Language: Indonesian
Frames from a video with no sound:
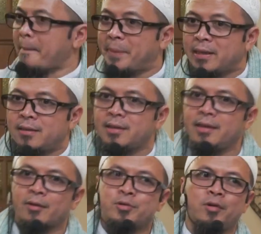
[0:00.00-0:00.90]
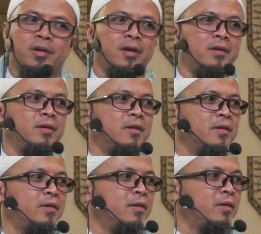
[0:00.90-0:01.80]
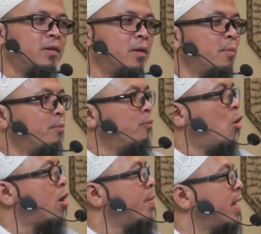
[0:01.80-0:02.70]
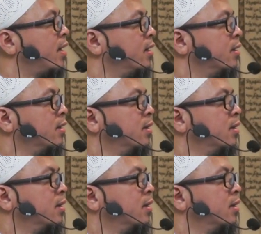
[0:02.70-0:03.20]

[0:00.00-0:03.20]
berdiri Rasulullah. Mau kemana?